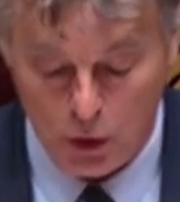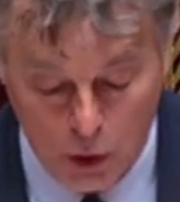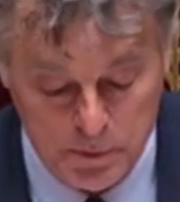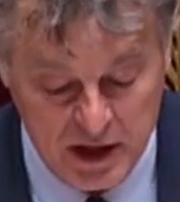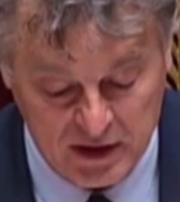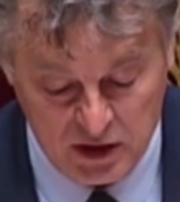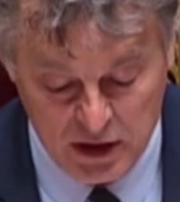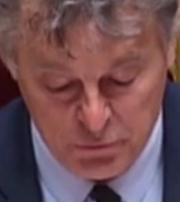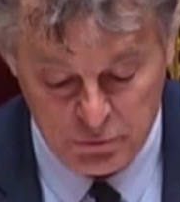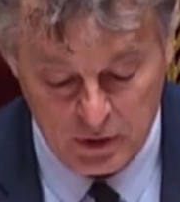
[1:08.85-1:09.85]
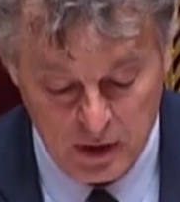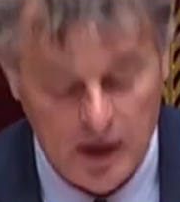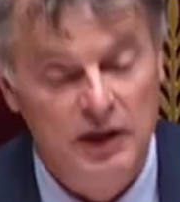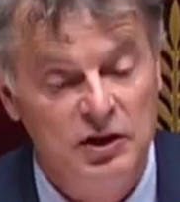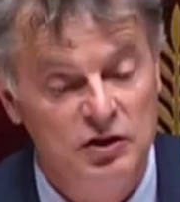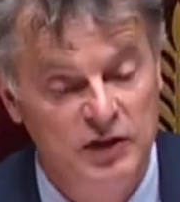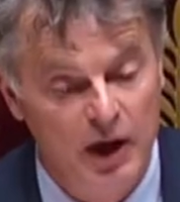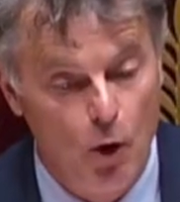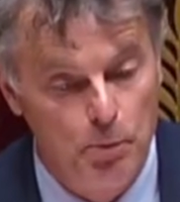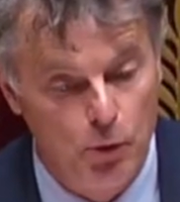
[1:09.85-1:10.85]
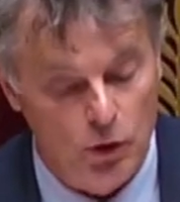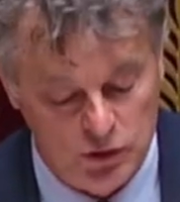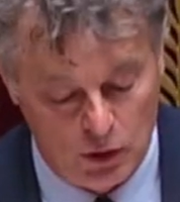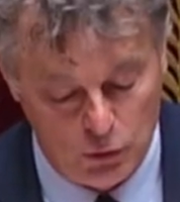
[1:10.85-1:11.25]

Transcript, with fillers: objectif 0%